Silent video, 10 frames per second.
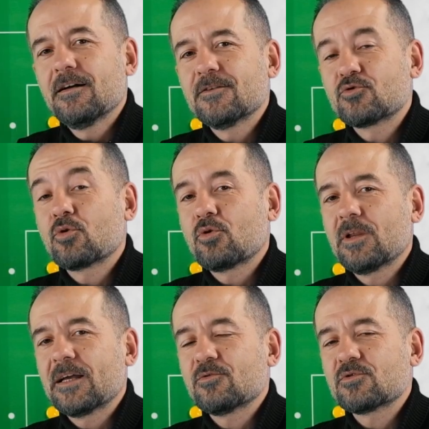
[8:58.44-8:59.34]
Ee, çok
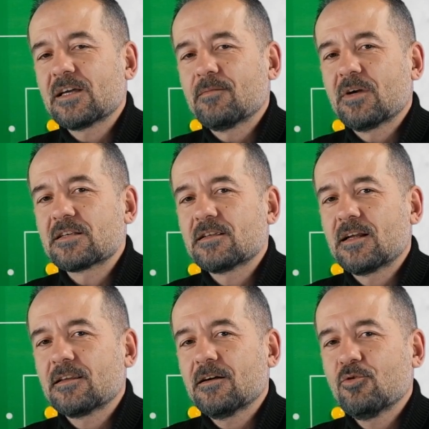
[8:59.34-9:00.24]
kolay gözüken
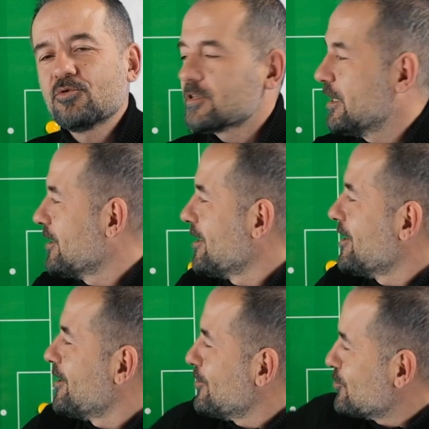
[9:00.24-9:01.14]
maçlarda. O yüzden
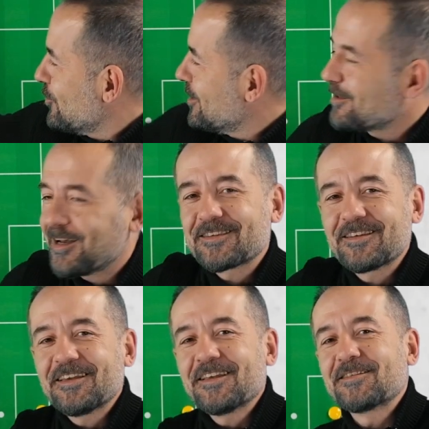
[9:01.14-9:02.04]
şöyle
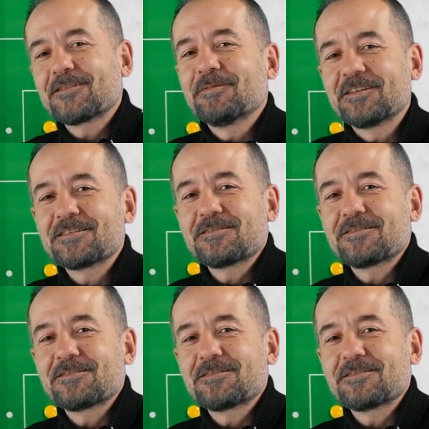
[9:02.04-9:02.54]
tahtaya yatırmadık